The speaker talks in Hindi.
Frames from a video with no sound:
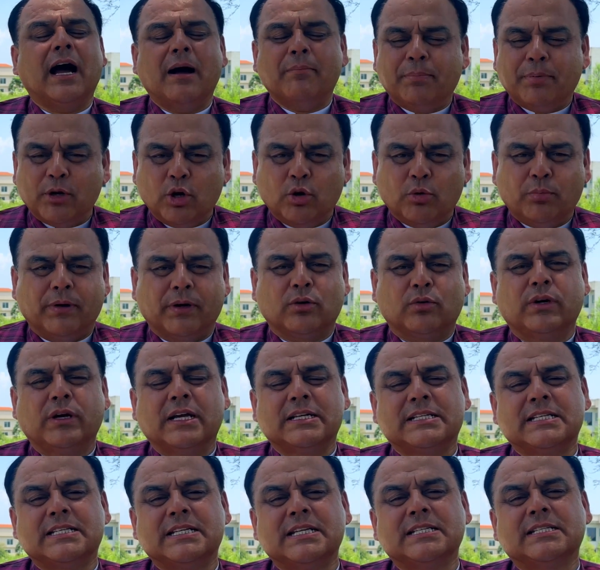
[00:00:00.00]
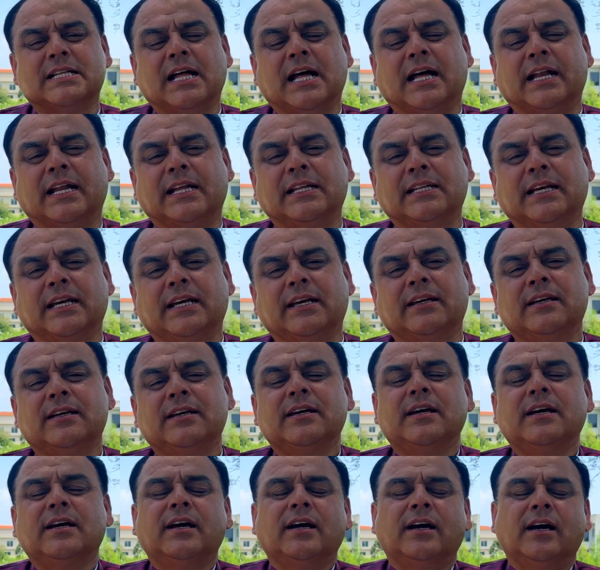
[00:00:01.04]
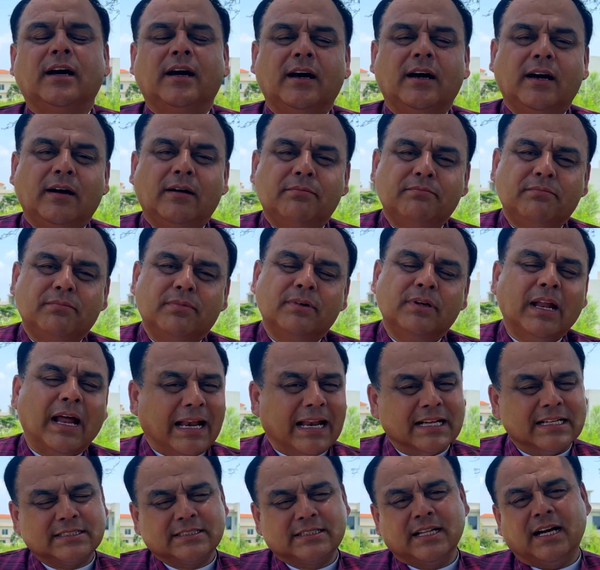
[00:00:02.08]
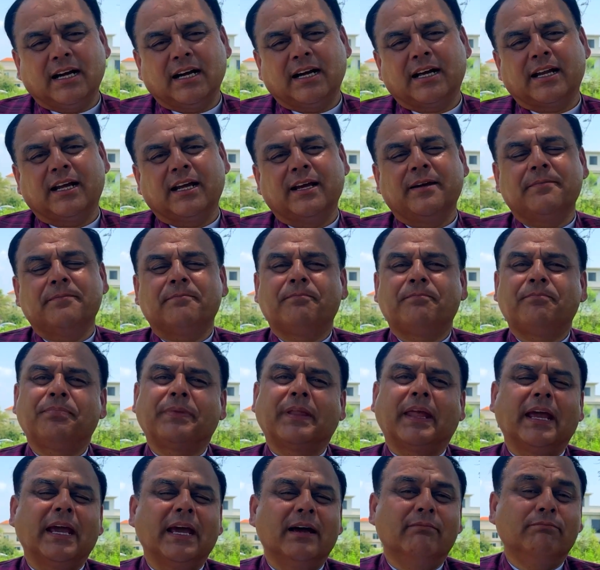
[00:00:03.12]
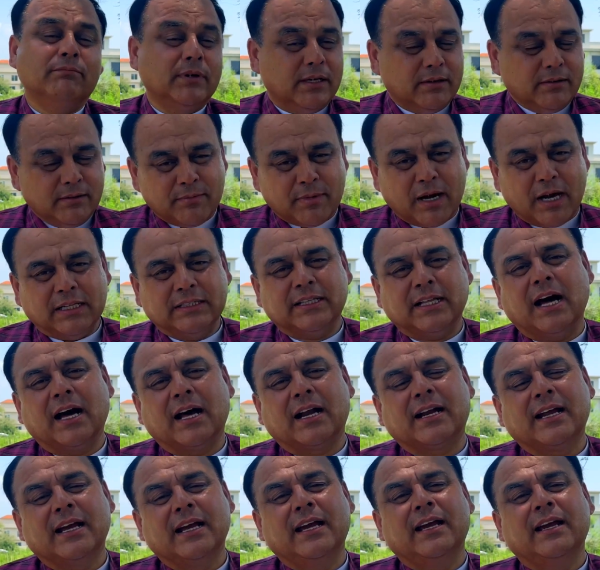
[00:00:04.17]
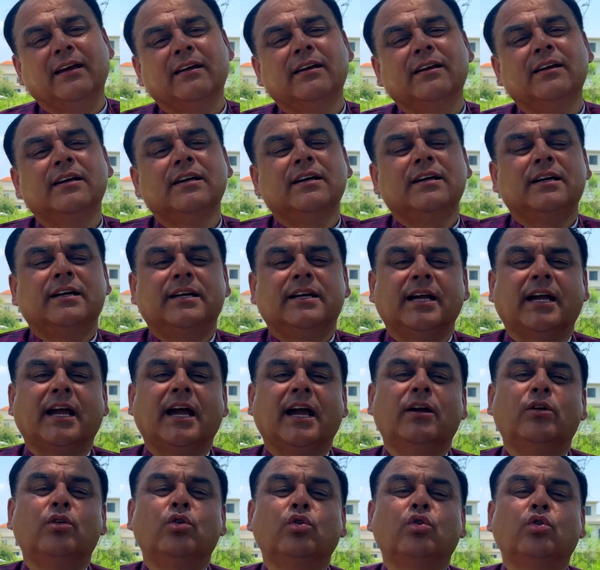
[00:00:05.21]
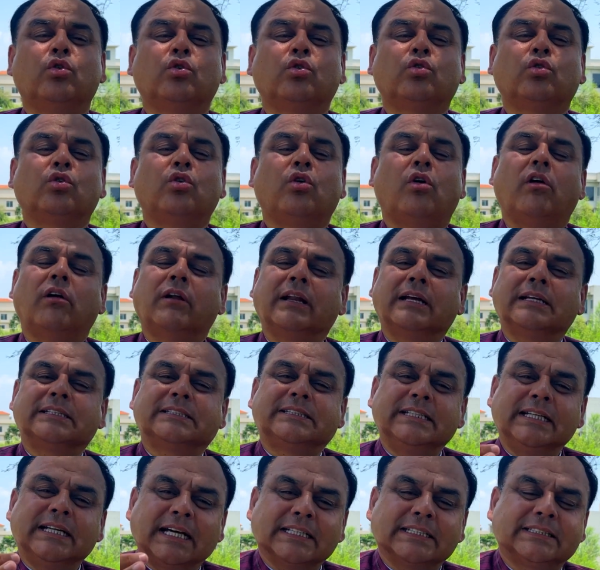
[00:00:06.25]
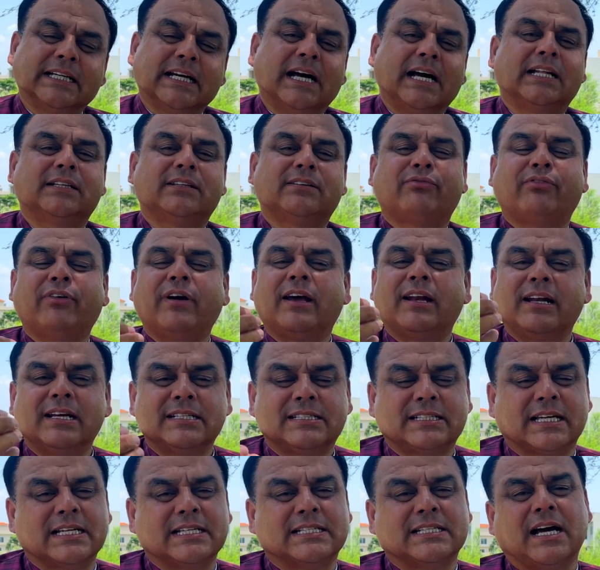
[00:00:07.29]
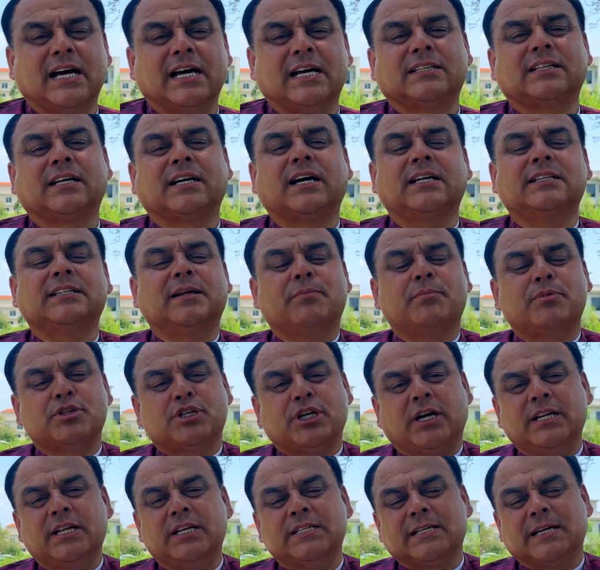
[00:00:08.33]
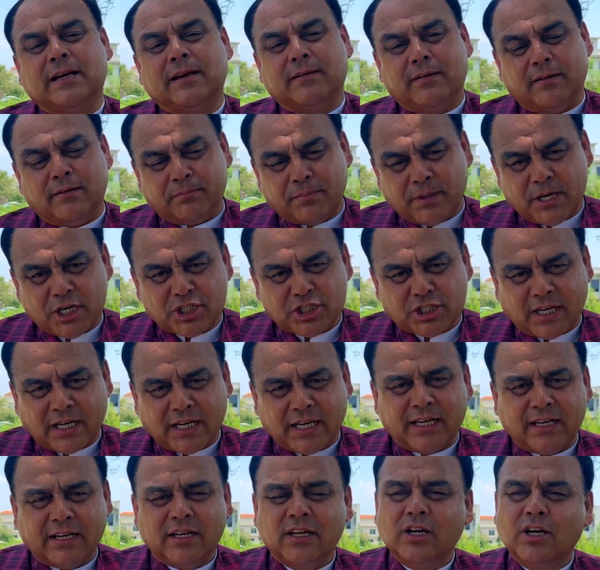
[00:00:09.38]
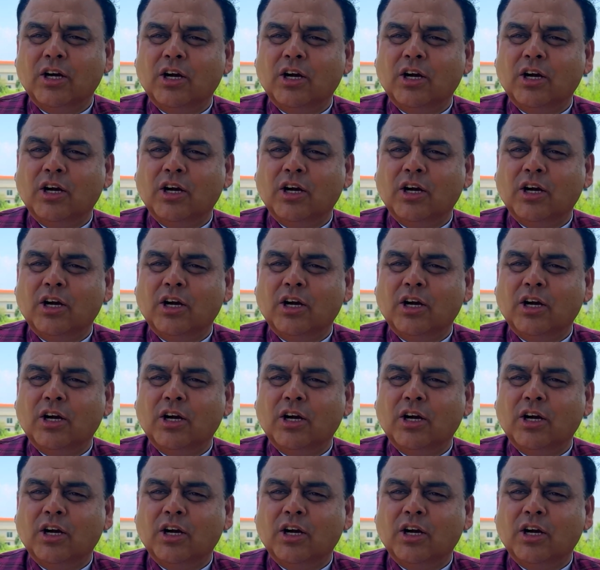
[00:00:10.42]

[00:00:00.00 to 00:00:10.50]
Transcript: अपने ऊपर कोई ऐसी चीज़ ना आने दें लालच ना करें ईमानदार रहें ठीक है लोगों को ऑनेस्टी के साथ फेयरनेस के साथ खंदा पेशानी से पेश आएँ